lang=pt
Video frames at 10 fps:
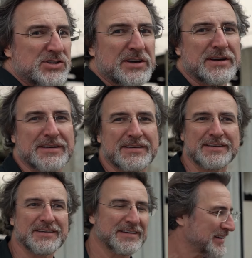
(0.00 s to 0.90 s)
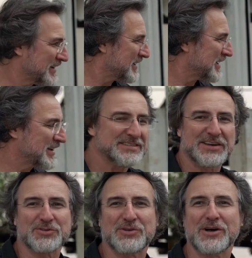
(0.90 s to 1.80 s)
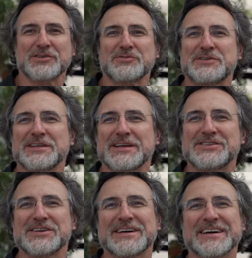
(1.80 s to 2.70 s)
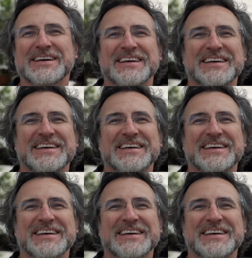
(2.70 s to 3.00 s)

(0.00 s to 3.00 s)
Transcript: antiga. Saudosa oficina antiga.